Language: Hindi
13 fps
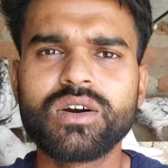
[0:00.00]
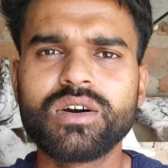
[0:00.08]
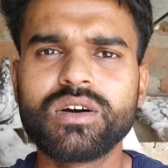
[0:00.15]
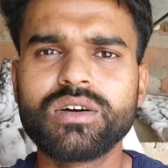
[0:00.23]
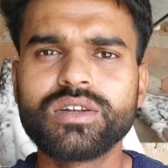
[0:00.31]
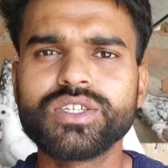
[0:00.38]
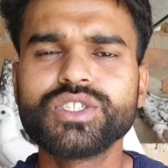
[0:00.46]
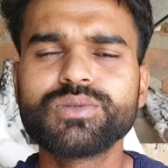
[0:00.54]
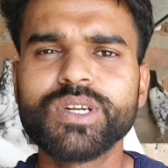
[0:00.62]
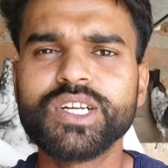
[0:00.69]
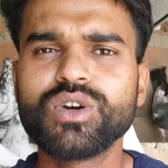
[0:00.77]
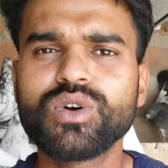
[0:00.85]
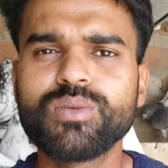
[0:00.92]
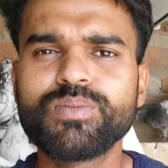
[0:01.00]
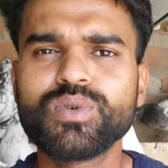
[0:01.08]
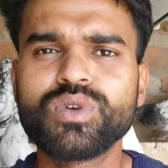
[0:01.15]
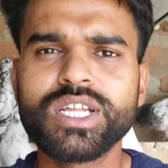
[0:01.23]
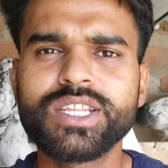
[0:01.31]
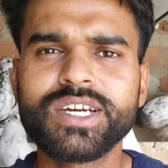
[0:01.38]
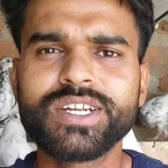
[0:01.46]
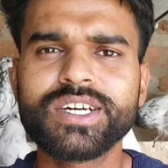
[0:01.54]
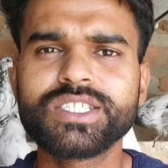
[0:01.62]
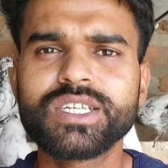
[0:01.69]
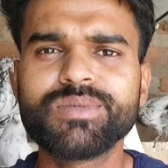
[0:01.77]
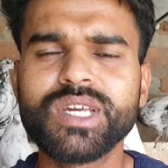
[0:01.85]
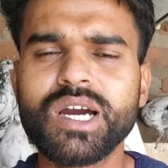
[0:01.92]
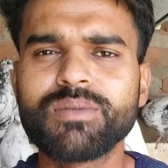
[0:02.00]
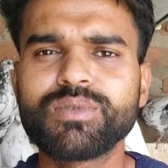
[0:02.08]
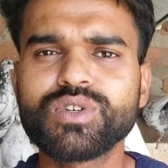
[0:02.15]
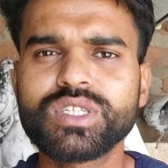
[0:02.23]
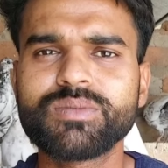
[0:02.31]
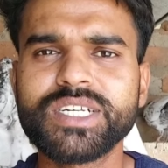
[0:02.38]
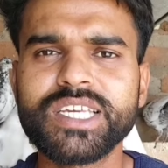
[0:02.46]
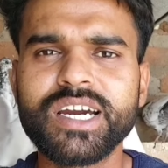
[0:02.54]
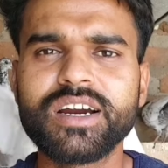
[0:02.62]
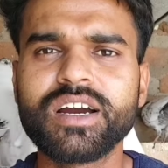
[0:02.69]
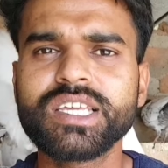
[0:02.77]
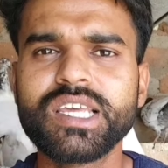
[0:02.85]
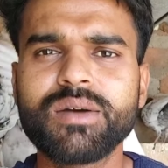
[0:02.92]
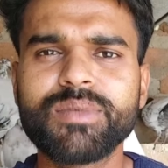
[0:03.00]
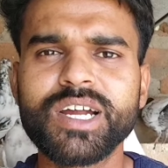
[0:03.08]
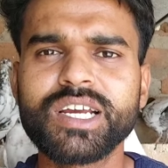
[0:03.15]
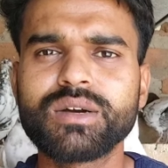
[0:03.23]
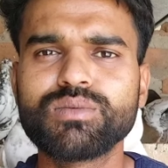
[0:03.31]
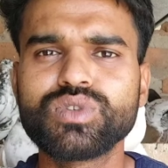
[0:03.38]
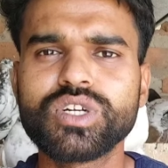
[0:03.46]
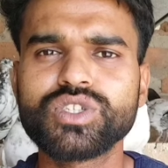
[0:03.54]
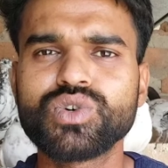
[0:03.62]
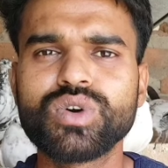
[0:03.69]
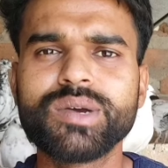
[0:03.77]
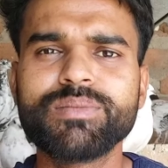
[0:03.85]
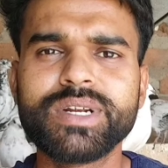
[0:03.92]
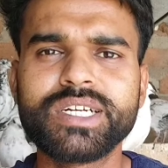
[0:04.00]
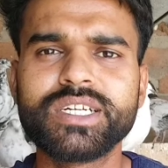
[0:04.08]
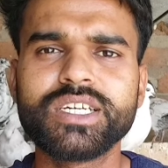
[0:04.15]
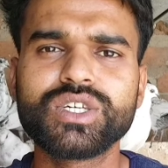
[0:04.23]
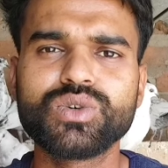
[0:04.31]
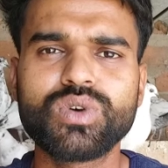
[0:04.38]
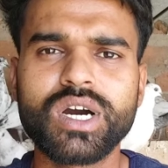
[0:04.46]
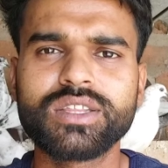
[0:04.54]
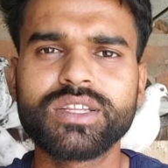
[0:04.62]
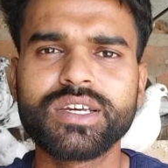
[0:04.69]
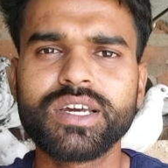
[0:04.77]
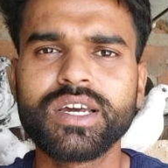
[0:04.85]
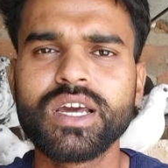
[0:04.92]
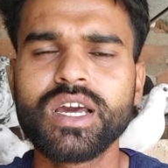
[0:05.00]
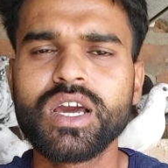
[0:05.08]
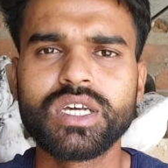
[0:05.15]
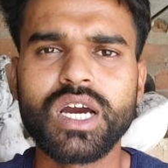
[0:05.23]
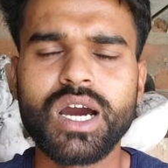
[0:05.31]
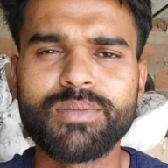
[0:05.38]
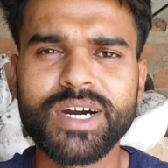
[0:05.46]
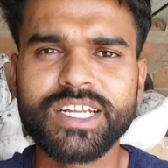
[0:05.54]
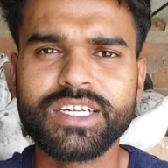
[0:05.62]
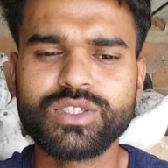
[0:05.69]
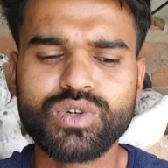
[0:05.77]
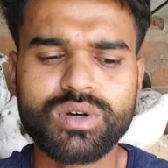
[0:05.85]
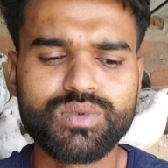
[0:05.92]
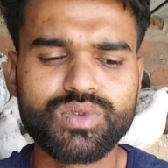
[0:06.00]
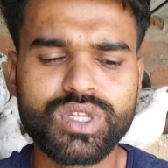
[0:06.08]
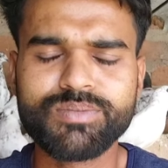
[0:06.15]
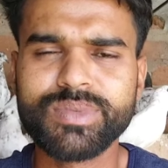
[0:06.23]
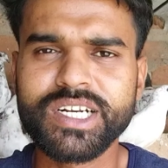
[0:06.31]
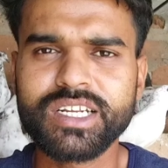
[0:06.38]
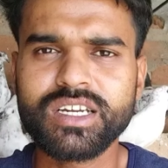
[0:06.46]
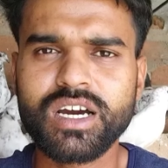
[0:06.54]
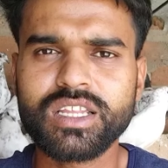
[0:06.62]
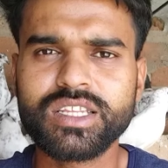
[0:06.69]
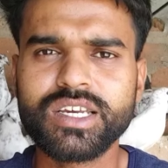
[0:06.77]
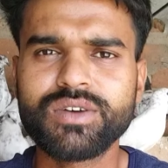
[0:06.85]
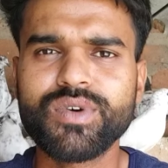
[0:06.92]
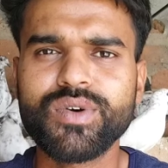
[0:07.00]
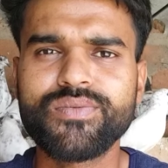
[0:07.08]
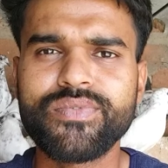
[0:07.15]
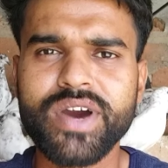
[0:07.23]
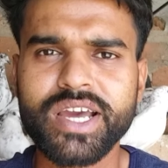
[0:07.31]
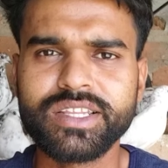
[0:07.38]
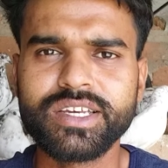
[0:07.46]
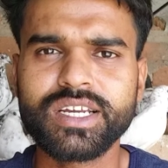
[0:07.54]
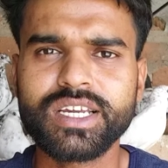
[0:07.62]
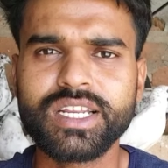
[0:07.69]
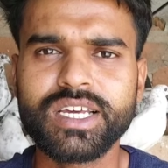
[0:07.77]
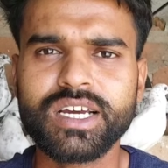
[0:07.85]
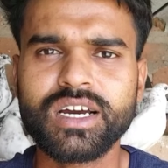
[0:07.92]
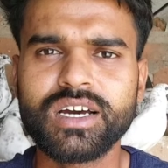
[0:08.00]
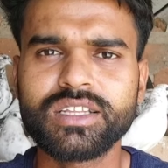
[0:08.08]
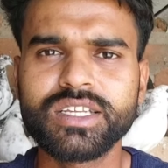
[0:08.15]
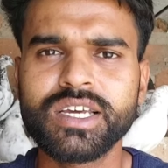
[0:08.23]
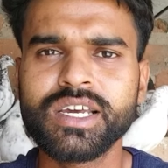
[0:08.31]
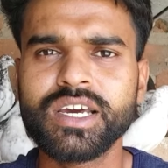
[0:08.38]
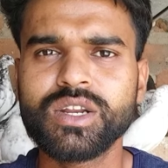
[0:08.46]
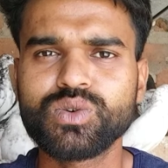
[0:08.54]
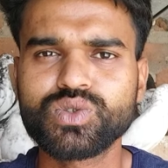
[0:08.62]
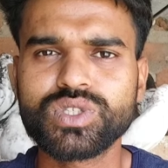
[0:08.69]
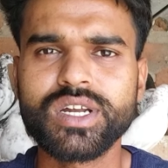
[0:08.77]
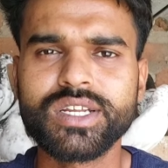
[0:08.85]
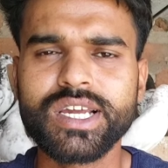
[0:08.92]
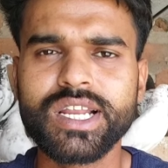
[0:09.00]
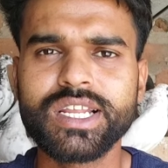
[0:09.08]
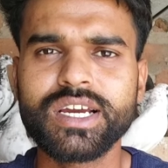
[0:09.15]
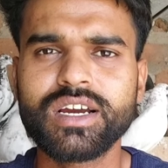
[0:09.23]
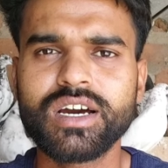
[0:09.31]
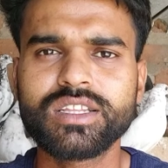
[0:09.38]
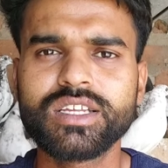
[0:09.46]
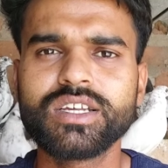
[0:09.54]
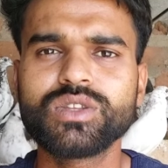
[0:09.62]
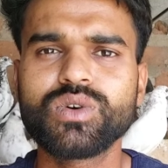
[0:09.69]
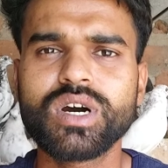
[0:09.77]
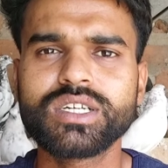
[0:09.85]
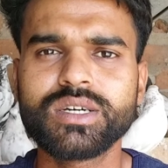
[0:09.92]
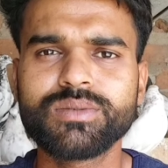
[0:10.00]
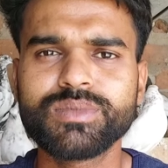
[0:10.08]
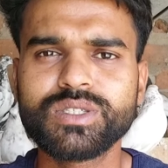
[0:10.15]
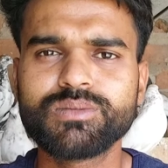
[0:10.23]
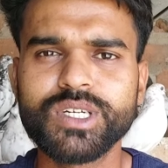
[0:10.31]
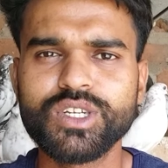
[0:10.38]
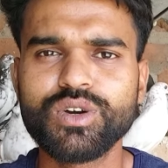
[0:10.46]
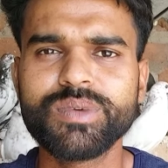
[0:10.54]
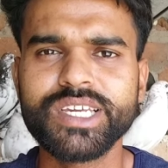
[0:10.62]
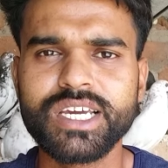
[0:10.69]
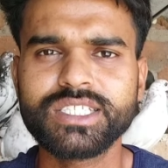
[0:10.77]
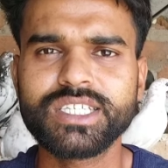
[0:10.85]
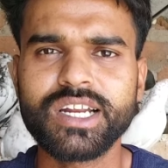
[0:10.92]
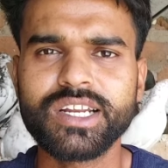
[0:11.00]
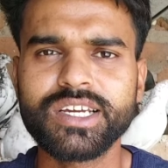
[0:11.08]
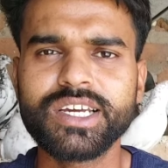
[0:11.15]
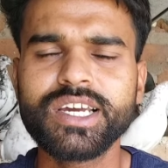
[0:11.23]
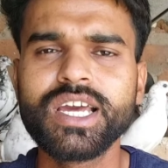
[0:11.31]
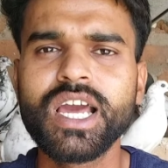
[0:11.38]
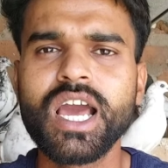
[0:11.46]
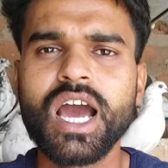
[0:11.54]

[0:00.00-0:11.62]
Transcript: और इस वीडियो को पूरा देखना जब ही आपको समझ आएगा कि हमारे कबूतर जो है मिट्टी क्यों खाते हैं हमारे जो कबूतर मिट्टी खाते हैं वो फ़ायदे के लिए खाते हैं या नुकसान के लिए खाते हैं तो आज हम इस वीडियो में यही जानेंगे